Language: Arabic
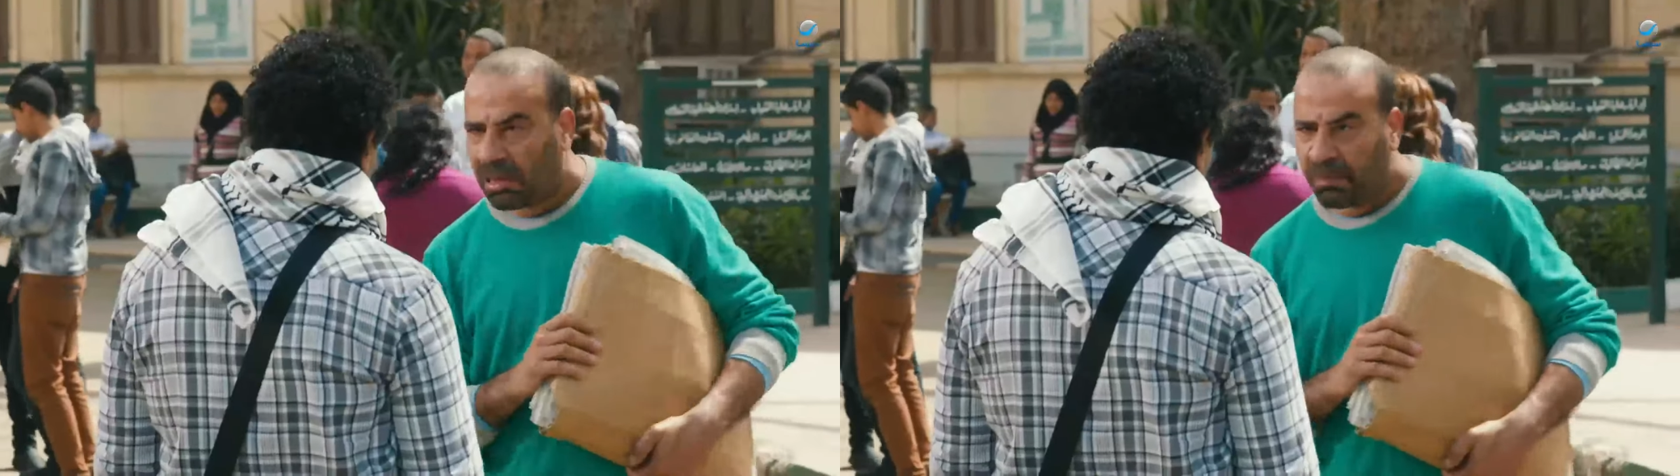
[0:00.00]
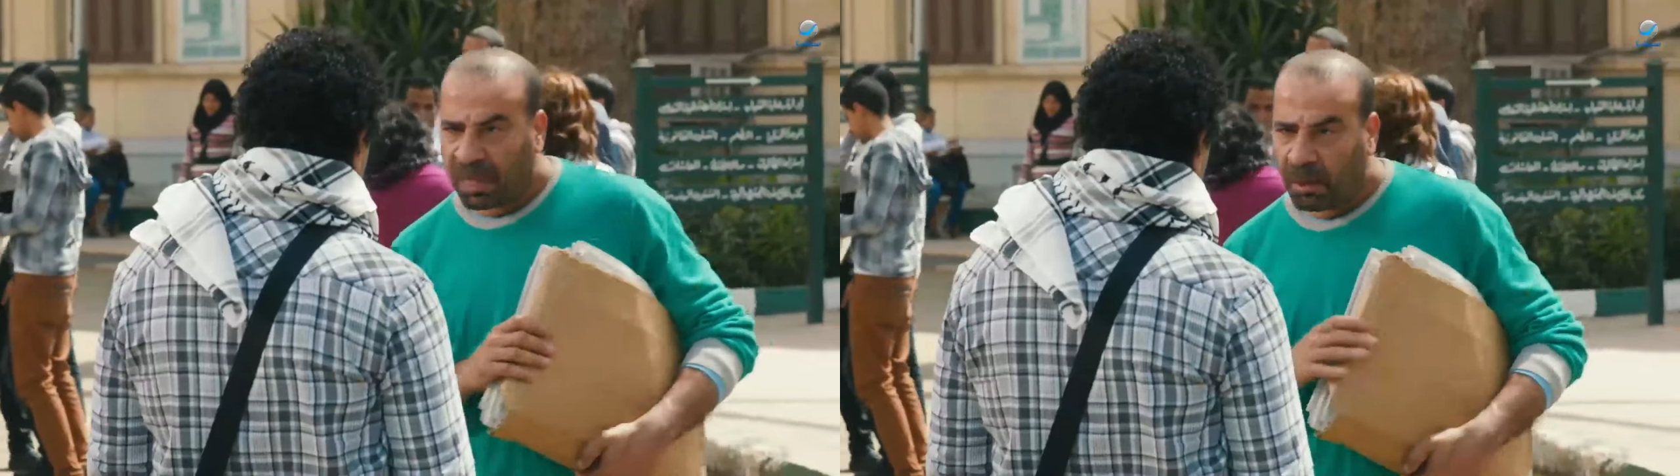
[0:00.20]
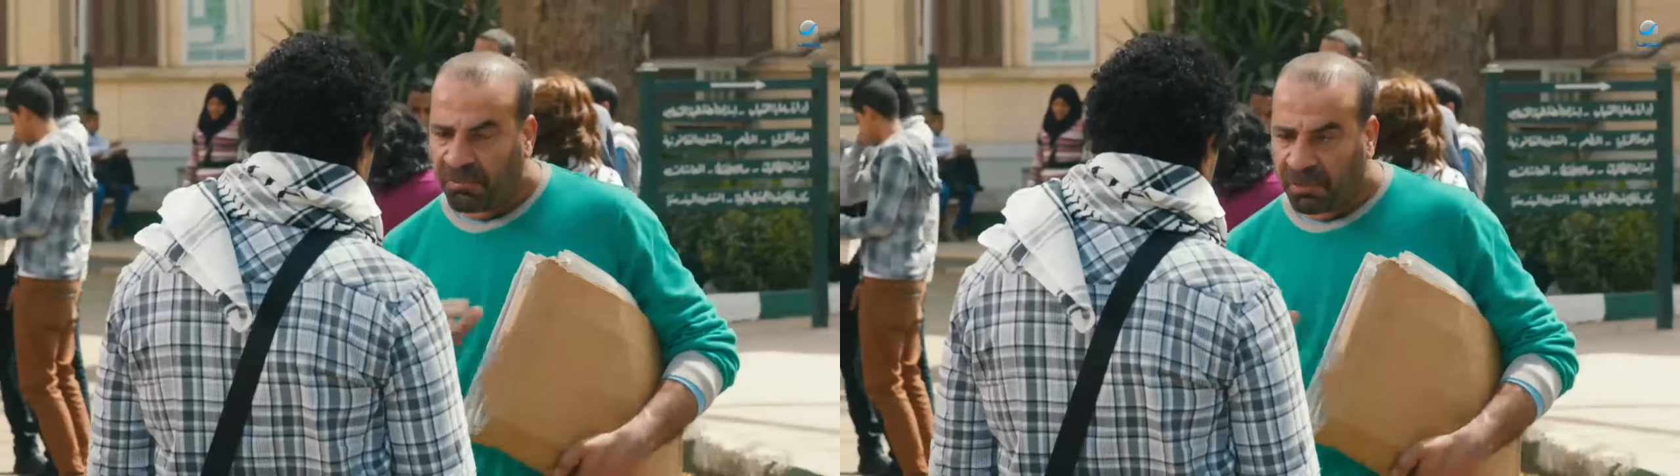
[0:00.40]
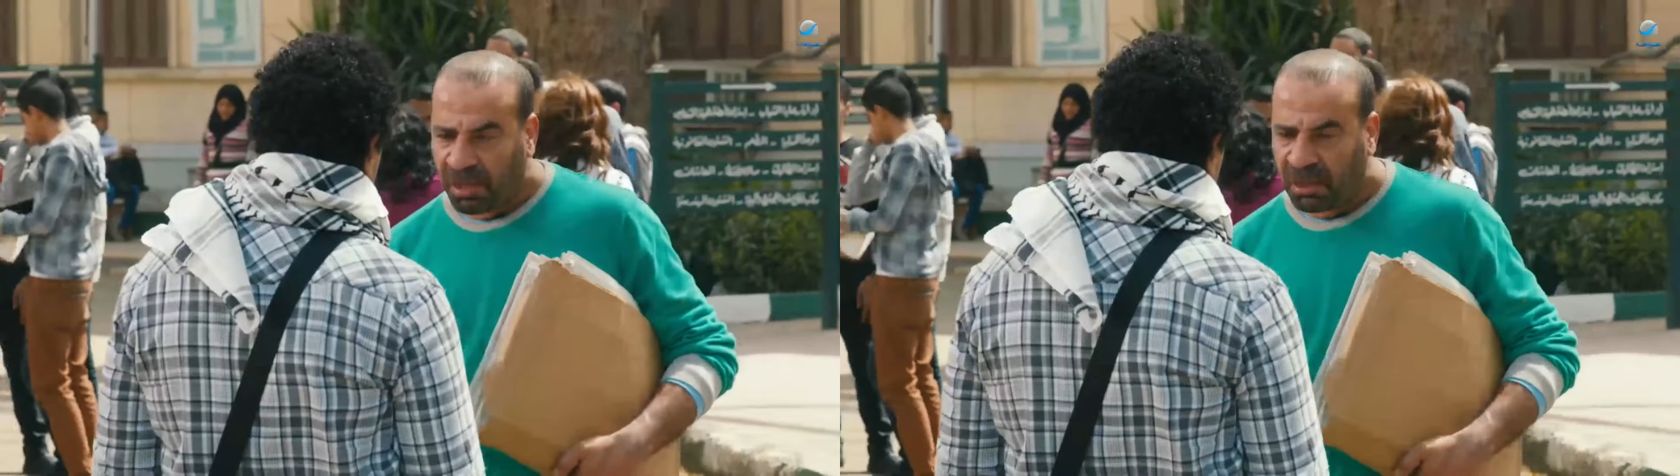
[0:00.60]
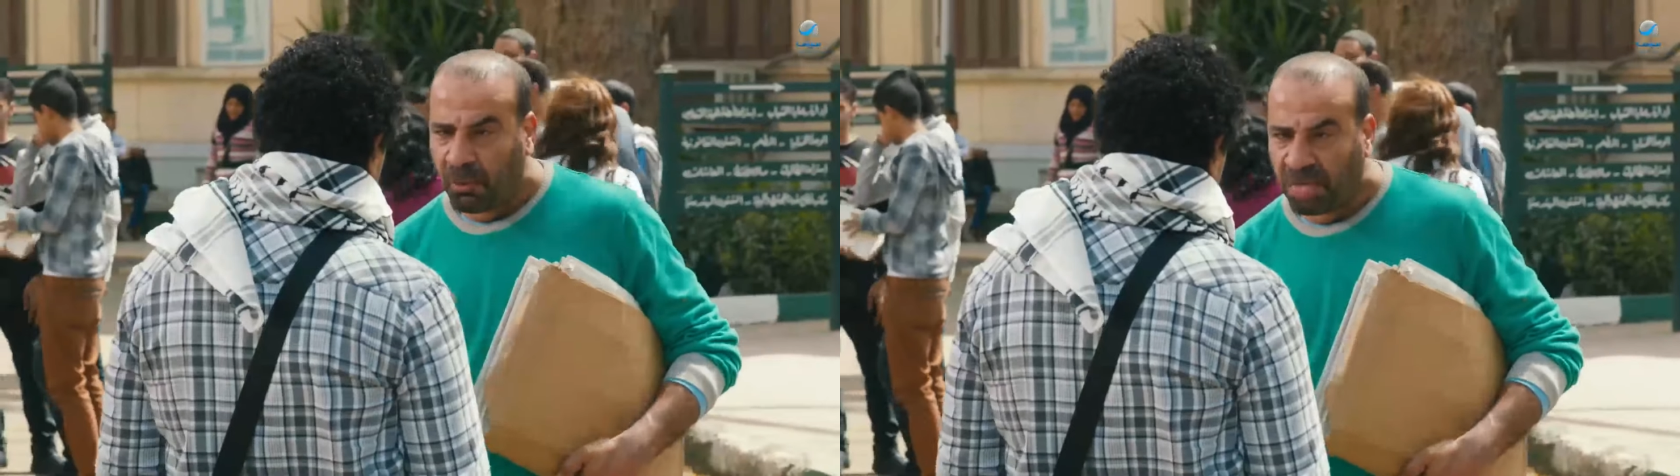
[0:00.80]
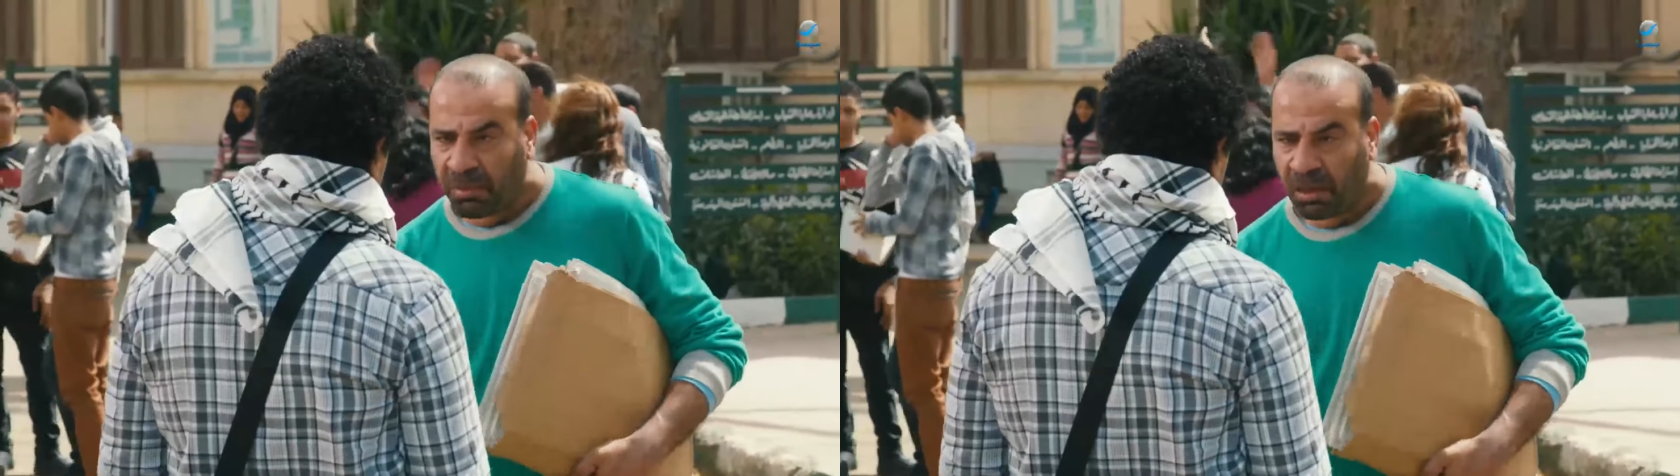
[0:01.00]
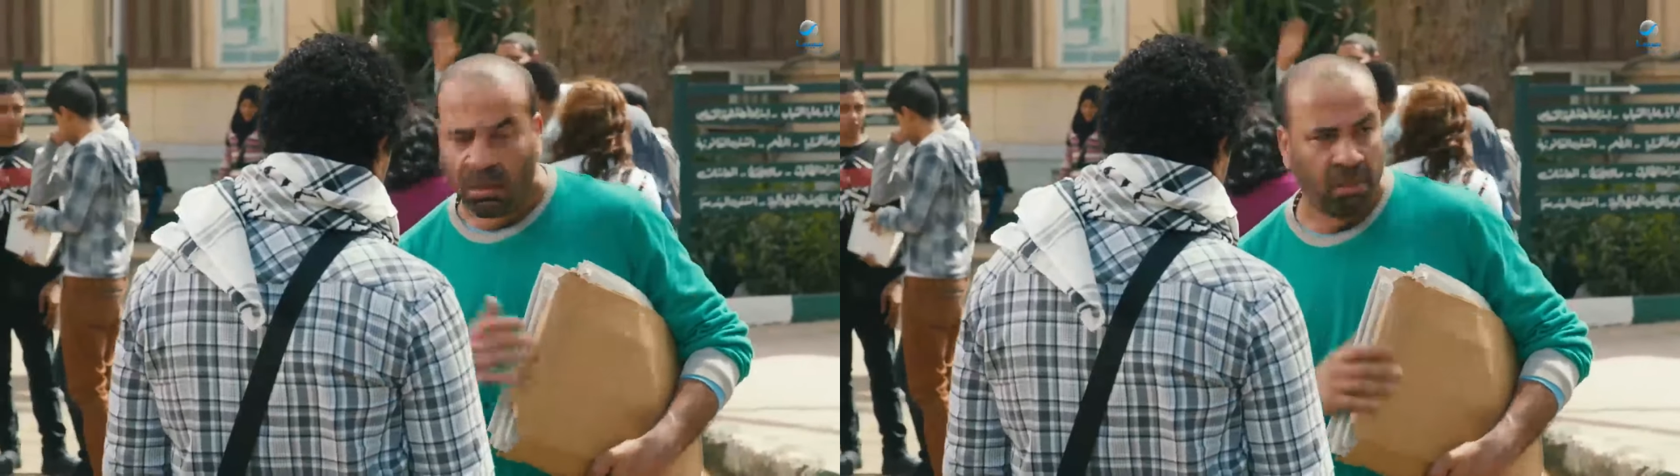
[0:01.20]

طب طالما الفضايح كده بص بقى